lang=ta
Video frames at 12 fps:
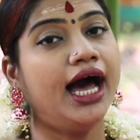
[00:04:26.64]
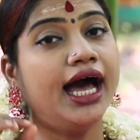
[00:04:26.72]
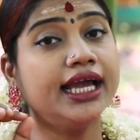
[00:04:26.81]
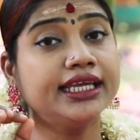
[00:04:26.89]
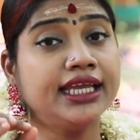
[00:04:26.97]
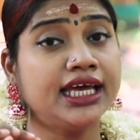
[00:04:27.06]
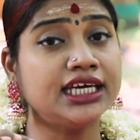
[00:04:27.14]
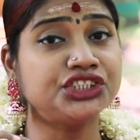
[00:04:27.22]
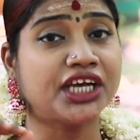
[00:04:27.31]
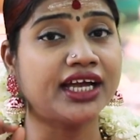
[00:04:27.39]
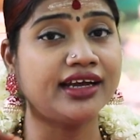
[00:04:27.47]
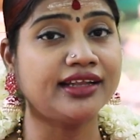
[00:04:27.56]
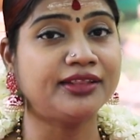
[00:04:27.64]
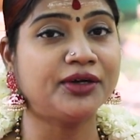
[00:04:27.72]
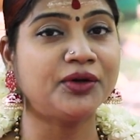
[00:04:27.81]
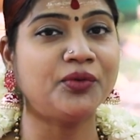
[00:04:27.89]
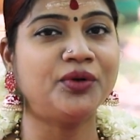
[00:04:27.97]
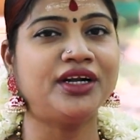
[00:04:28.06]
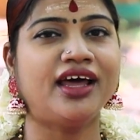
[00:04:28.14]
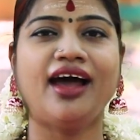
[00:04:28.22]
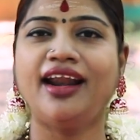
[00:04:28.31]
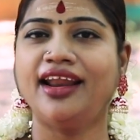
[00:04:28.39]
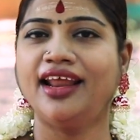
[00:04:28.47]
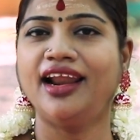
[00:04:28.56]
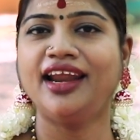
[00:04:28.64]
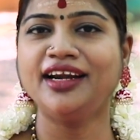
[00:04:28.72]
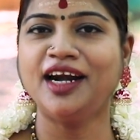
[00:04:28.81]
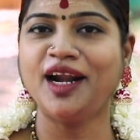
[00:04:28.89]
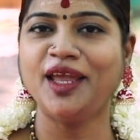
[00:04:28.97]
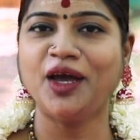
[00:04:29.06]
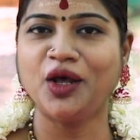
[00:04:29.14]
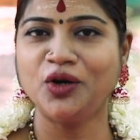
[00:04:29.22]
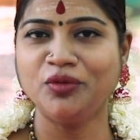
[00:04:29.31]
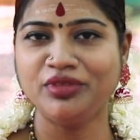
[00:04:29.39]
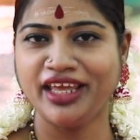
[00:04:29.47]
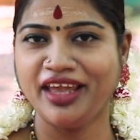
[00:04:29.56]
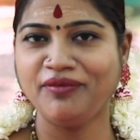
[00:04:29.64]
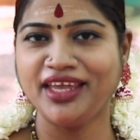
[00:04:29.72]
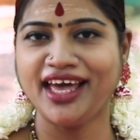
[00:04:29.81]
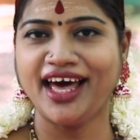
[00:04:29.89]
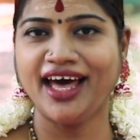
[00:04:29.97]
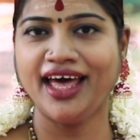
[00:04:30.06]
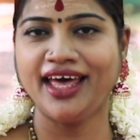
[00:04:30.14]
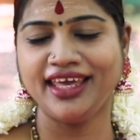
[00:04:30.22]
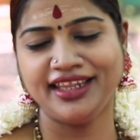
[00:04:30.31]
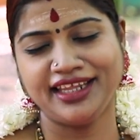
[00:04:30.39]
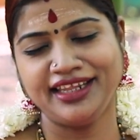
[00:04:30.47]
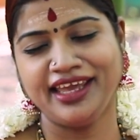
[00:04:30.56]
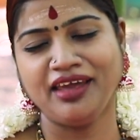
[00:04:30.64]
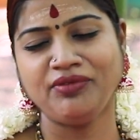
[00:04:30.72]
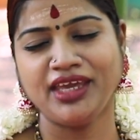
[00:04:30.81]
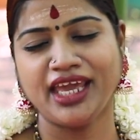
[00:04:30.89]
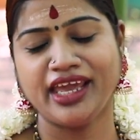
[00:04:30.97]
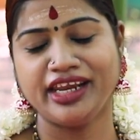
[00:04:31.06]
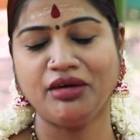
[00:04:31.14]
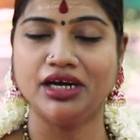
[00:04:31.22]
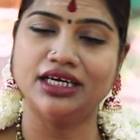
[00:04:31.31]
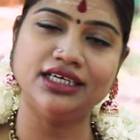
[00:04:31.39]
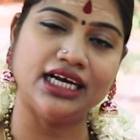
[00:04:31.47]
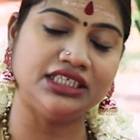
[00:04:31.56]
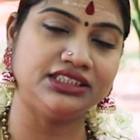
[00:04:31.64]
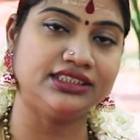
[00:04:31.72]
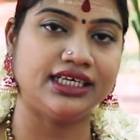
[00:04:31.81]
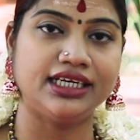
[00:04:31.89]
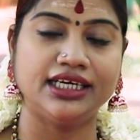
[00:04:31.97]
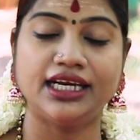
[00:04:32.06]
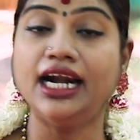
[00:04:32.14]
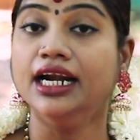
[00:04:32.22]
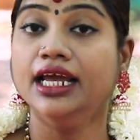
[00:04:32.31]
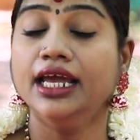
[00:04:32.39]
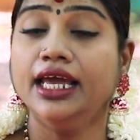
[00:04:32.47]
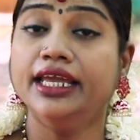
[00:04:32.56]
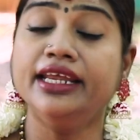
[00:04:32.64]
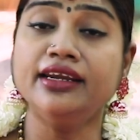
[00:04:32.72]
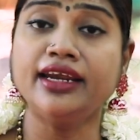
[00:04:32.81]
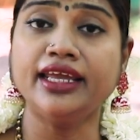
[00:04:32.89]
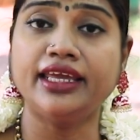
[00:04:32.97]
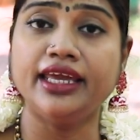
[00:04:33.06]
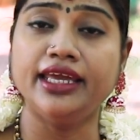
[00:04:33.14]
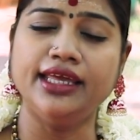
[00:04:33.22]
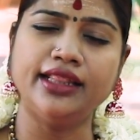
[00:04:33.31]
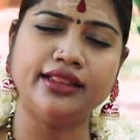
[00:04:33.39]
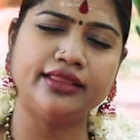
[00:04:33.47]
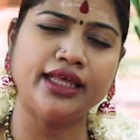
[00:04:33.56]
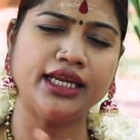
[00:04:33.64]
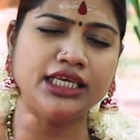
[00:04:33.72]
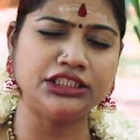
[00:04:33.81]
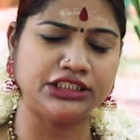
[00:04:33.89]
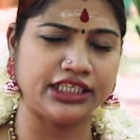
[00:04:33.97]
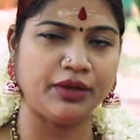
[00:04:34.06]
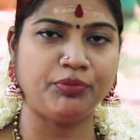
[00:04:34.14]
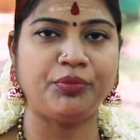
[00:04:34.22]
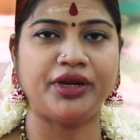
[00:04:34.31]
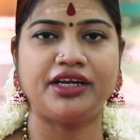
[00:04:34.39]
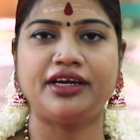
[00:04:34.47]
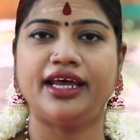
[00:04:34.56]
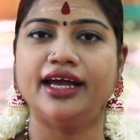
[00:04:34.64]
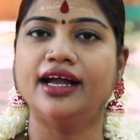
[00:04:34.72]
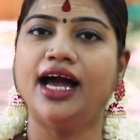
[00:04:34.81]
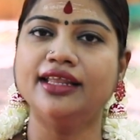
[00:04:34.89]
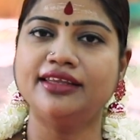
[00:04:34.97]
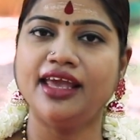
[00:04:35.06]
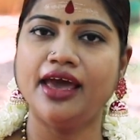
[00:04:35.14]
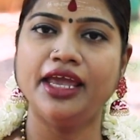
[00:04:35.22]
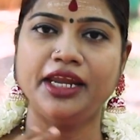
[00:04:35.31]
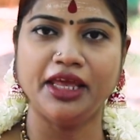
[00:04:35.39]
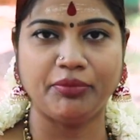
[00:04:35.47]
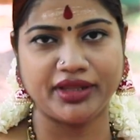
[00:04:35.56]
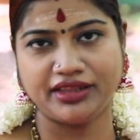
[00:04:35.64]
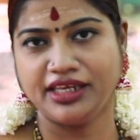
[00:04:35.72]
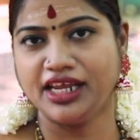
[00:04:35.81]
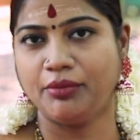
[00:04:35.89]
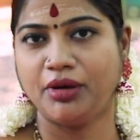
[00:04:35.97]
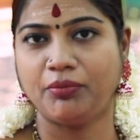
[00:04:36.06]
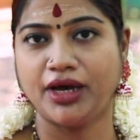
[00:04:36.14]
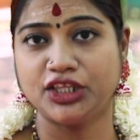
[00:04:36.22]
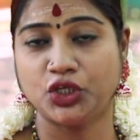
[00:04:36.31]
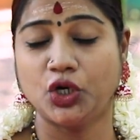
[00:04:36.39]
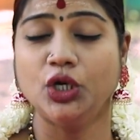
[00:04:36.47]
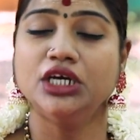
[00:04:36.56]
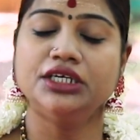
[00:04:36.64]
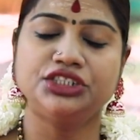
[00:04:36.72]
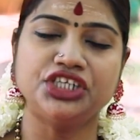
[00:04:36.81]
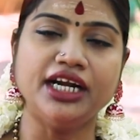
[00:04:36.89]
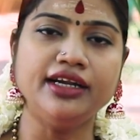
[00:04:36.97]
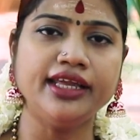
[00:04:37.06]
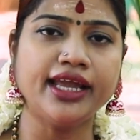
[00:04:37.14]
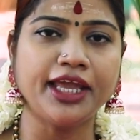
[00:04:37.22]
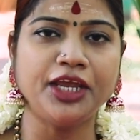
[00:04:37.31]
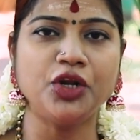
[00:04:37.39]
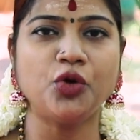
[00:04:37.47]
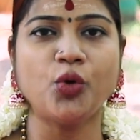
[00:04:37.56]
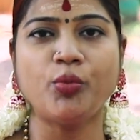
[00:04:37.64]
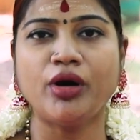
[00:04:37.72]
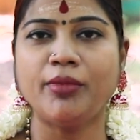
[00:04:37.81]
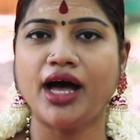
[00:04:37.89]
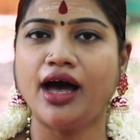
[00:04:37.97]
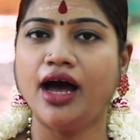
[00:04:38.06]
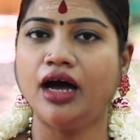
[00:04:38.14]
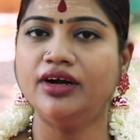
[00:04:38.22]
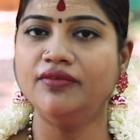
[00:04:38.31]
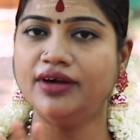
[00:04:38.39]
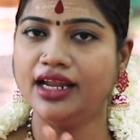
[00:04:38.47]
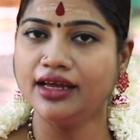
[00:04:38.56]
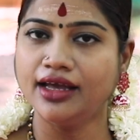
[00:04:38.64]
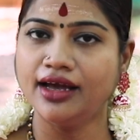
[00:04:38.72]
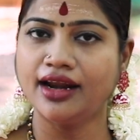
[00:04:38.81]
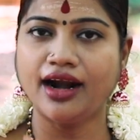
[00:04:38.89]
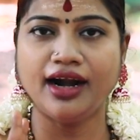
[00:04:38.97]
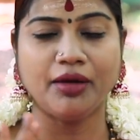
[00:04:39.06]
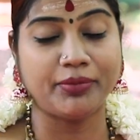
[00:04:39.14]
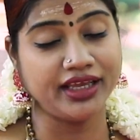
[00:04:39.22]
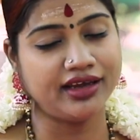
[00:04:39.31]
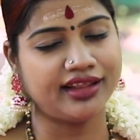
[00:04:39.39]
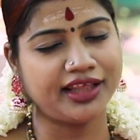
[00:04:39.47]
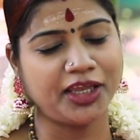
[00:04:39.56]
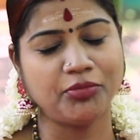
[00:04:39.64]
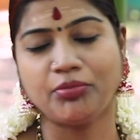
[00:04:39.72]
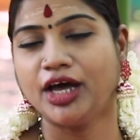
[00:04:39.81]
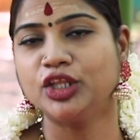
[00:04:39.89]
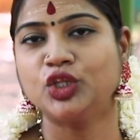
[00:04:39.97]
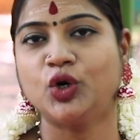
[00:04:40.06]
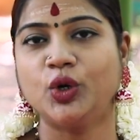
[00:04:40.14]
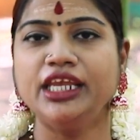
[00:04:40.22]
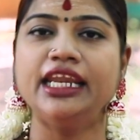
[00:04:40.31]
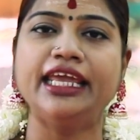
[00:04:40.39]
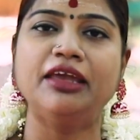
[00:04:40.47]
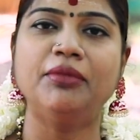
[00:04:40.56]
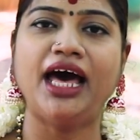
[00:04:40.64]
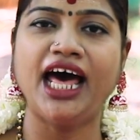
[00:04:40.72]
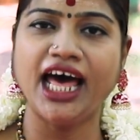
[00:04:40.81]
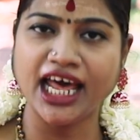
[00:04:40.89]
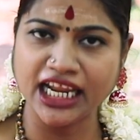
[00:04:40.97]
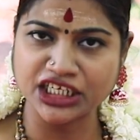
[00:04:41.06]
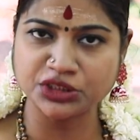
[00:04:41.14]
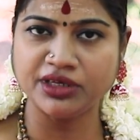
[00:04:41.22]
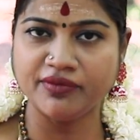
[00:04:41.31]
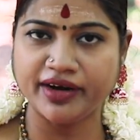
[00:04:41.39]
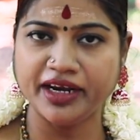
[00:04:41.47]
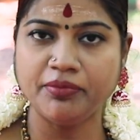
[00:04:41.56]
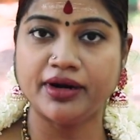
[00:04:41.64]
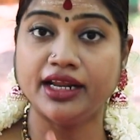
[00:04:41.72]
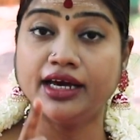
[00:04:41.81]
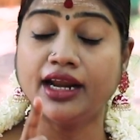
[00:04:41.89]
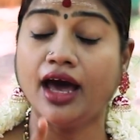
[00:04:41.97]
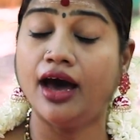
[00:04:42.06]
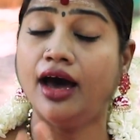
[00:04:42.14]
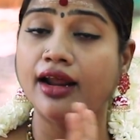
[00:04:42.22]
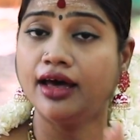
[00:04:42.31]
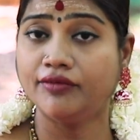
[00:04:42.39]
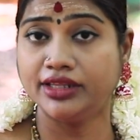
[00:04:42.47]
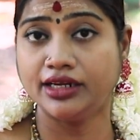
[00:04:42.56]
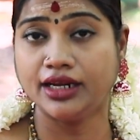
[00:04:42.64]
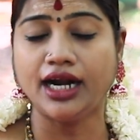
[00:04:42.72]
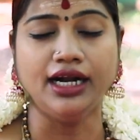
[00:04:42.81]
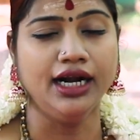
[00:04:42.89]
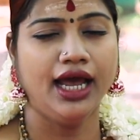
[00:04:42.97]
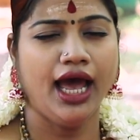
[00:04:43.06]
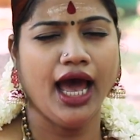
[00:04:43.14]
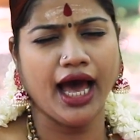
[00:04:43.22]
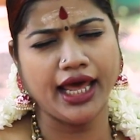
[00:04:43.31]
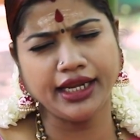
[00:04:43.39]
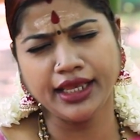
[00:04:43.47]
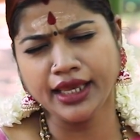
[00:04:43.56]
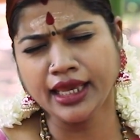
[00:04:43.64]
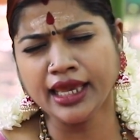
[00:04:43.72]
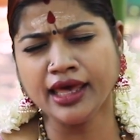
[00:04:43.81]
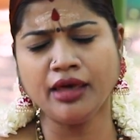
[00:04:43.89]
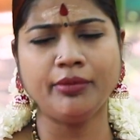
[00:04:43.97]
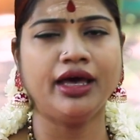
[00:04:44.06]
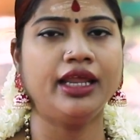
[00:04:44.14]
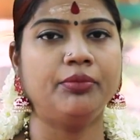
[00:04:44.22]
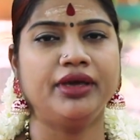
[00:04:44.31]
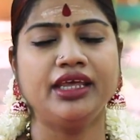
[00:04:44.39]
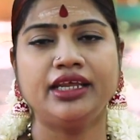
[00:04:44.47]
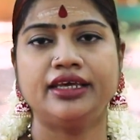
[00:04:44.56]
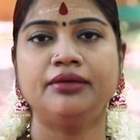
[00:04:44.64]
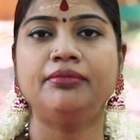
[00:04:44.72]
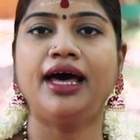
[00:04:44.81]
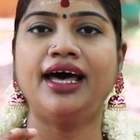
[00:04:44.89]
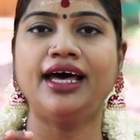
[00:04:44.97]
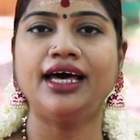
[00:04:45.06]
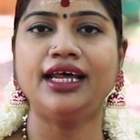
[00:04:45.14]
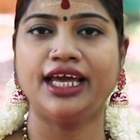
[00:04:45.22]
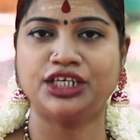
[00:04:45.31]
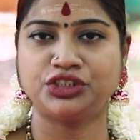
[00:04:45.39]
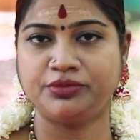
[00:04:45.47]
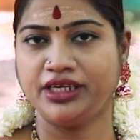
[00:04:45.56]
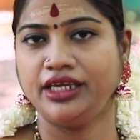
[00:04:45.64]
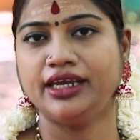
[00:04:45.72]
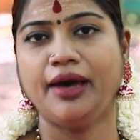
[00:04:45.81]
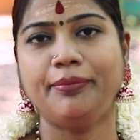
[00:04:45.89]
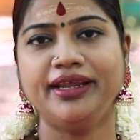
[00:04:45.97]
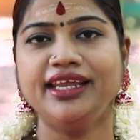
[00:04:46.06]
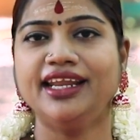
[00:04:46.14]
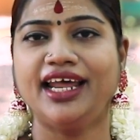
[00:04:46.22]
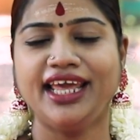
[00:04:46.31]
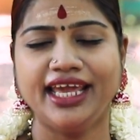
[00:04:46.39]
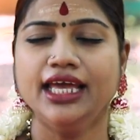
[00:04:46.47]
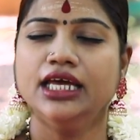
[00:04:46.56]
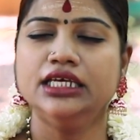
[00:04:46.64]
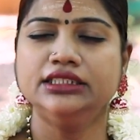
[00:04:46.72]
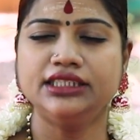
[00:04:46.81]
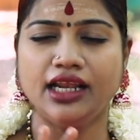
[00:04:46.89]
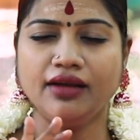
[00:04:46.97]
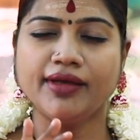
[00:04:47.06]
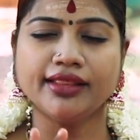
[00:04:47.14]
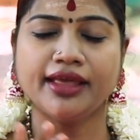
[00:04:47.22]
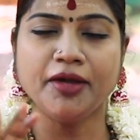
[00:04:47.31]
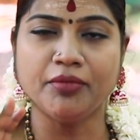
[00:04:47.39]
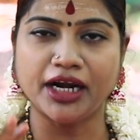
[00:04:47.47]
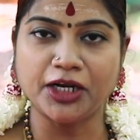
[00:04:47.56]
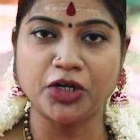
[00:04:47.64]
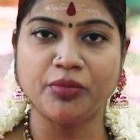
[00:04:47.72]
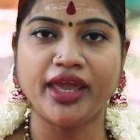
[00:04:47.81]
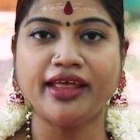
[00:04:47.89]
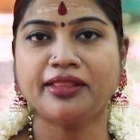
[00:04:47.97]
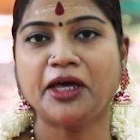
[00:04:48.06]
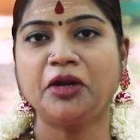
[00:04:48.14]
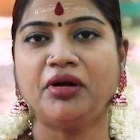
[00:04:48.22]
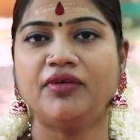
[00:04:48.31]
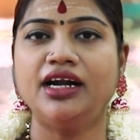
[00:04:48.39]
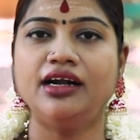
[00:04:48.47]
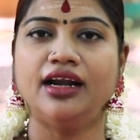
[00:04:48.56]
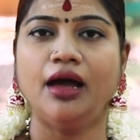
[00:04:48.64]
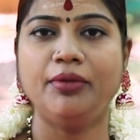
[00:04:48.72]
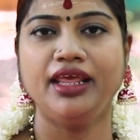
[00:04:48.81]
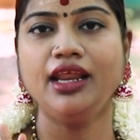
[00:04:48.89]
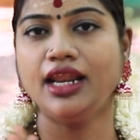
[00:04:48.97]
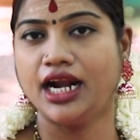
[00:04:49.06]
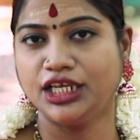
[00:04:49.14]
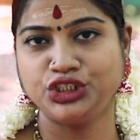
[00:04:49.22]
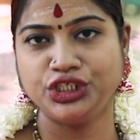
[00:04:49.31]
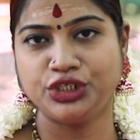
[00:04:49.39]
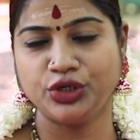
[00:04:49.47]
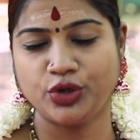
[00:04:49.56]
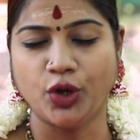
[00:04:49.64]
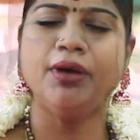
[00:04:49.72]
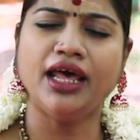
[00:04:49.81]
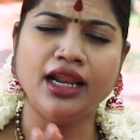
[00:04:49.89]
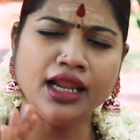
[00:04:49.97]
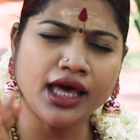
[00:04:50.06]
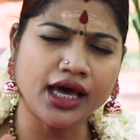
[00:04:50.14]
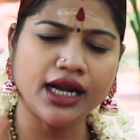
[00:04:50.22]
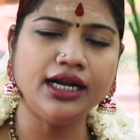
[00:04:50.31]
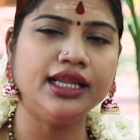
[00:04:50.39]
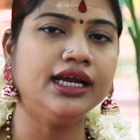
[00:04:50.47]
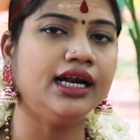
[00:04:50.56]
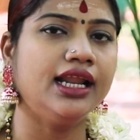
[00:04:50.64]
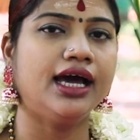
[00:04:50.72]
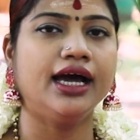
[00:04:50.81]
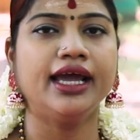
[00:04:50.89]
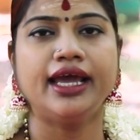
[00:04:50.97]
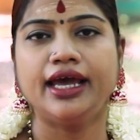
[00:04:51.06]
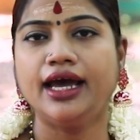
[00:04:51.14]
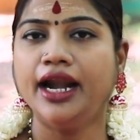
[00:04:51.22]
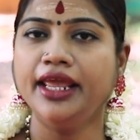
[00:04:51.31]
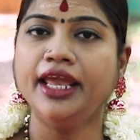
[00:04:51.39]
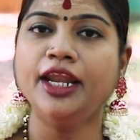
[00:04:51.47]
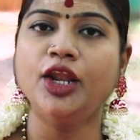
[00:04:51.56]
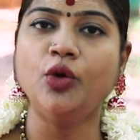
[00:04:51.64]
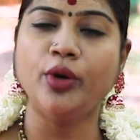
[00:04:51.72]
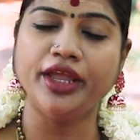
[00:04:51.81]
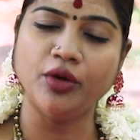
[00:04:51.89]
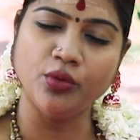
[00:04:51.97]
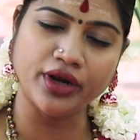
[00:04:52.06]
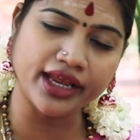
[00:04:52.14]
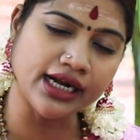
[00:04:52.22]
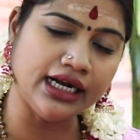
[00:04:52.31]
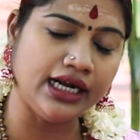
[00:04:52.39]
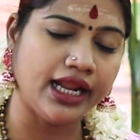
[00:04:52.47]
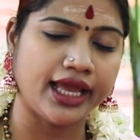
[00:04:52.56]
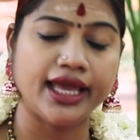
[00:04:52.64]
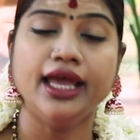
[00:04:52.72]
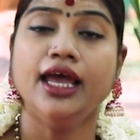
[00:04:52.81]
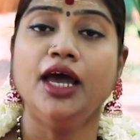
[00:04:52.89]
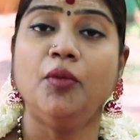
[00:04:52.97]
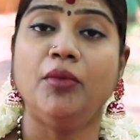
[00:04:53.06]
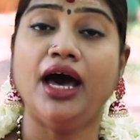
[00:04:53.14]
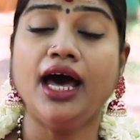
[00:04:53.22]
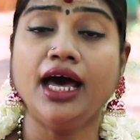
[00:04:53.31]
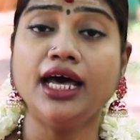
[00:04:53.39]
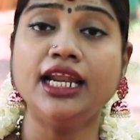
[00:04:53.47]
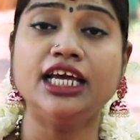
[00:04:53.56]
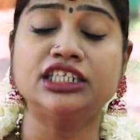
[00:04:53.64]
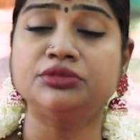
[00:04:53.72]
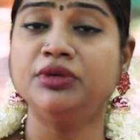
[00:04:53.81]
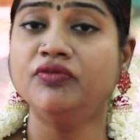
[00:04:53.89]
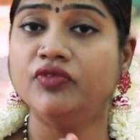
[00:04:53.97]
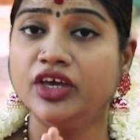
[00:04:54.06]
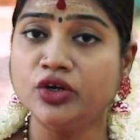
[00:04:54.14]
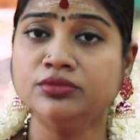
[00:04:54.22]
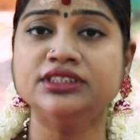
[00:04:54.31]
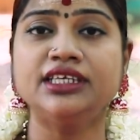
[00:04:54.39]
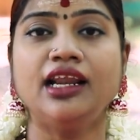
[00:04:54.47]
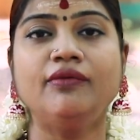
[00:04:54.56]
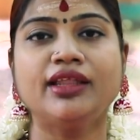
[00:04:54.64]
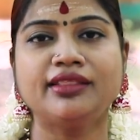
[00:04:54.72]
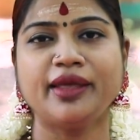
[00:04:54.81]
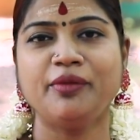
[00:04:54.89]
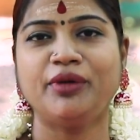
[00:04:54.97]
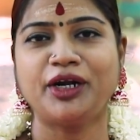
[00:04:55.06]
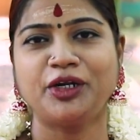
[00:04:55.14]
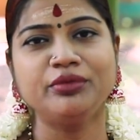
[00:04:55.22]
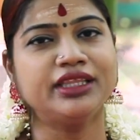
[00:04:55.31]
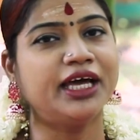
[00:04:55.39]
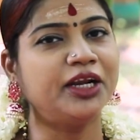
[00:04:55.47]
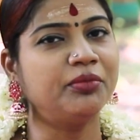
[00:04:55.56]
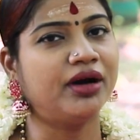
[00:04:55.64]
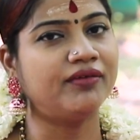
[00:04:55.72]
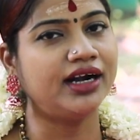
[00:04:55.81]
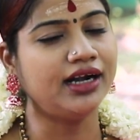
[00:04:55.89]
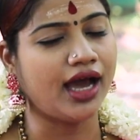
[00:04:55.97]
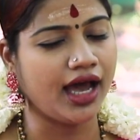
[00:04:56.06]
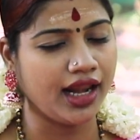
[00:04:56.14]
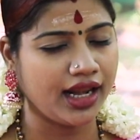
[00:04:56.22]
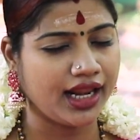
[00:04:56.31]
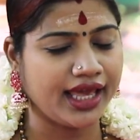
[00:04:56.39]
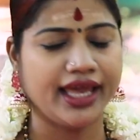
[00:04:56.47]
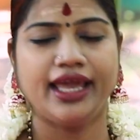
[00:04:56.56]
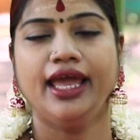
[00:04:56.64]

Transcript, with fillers: ஆக்ஞா சக்கரத்துக்கு உண்டான நலன்களை அருளும் தேவியாக இந்த தேவியே நமக்கு காட்சி தருகிறாள் இன்றைக்கு இத்தனை சிறப்பு பெற்ற காத்தியாயனிய பத்தி நாம பார்த்தோம் சண்டிகையின் ரூபமாக அவள் விளங்குகிறாள் அப்படிங்கிறதையும் பார்த்தோம் இன்னைக்கு மகாலட்சுமியை வழிபடுகிற ஆறாவது நாள் அநேகமான பேர் மகாலட்சுமி அப்படின்னாலே செல்வத்தை மட்டுமே தருபவள் அப்படின்னு நினைச்சிட்டு இருக்கிறோம் பல ஆண்டுகளாக அடியன் என்னுடைய உரைகளில் மகாலட்சுமி வெறும் செல்வத்தை மட்டும் தருபவள் அல்ல